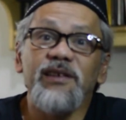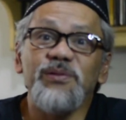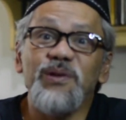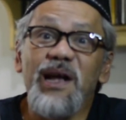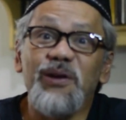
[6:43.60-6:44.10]
saya
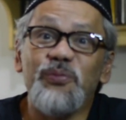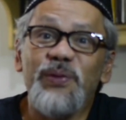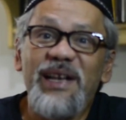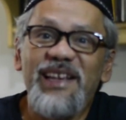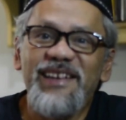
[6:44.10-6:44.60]
sudah
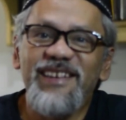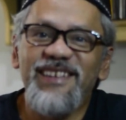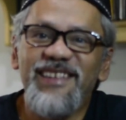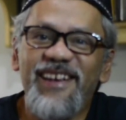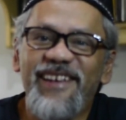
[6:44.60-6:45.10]
lupa lagi
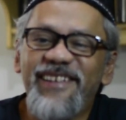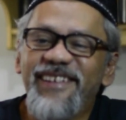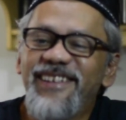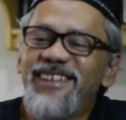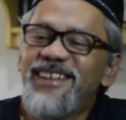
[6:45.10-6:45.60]
gitu ya
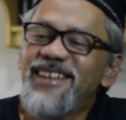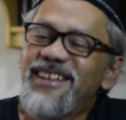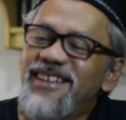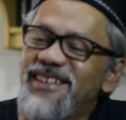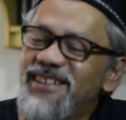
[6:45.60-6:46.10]

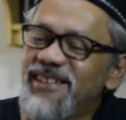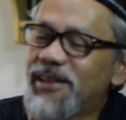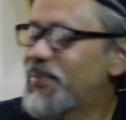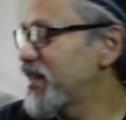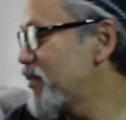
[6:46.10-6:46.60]

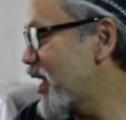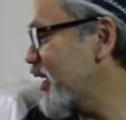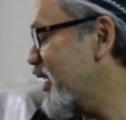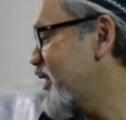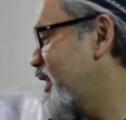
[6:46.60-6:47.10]
tapi saya
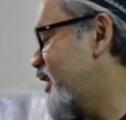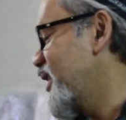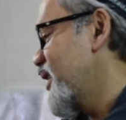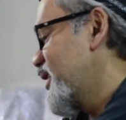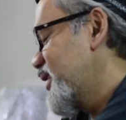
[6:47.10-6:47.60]
menarik ya.
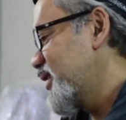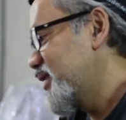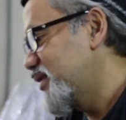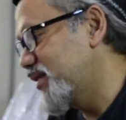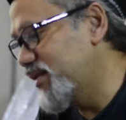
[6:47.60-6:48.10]
Jadi
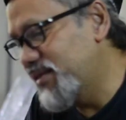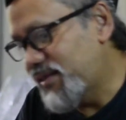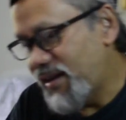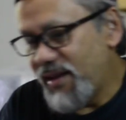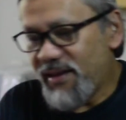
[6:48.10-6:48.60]
uh,
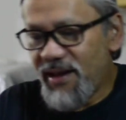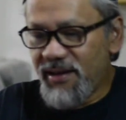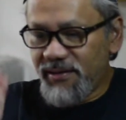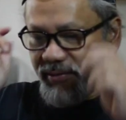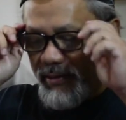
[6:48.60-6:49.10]

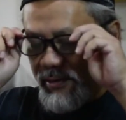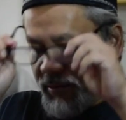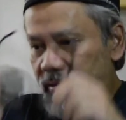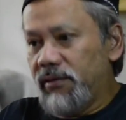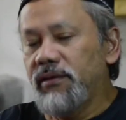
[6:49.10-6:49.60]
ternyata
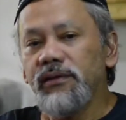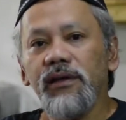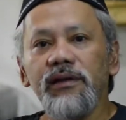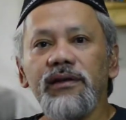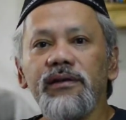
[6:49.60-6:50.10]

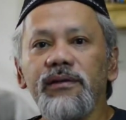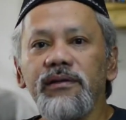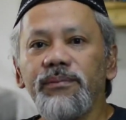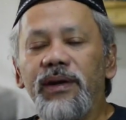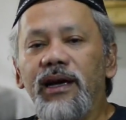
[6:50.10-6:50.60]
uh,
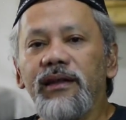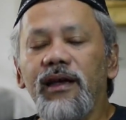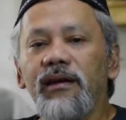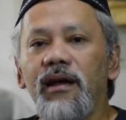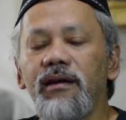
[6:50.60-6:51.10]

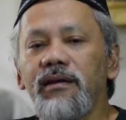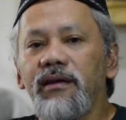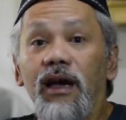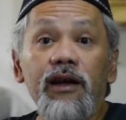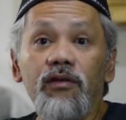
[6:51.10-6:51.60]
pendekatan uh,
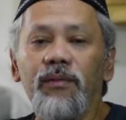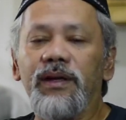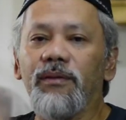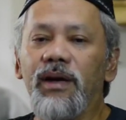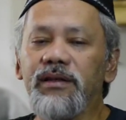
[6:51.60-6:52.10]
eh, AI itu ada
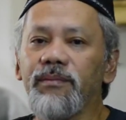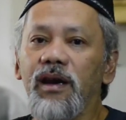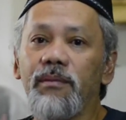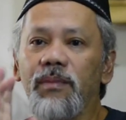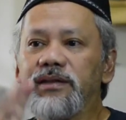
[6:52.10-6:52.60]
banyak macam.
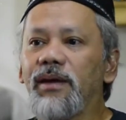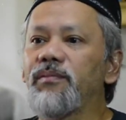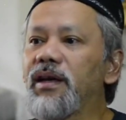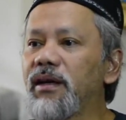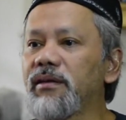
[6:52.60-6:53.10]
Ada
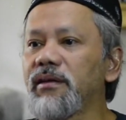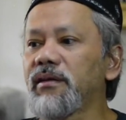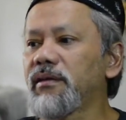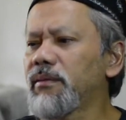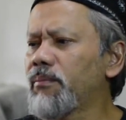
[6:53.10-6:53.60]
masabnya
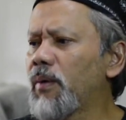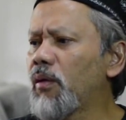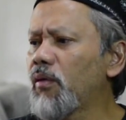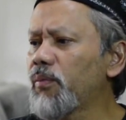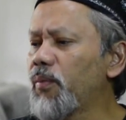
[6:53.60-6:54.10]
uh,
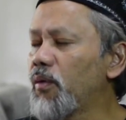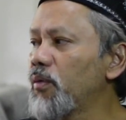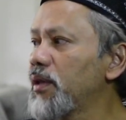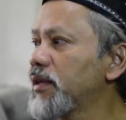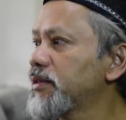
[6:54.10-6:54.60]
menurut
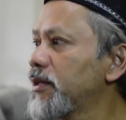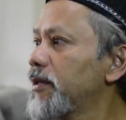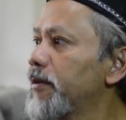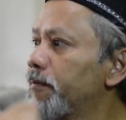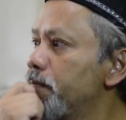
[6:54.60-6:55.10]
bukunya
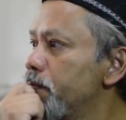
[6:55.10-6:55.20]
si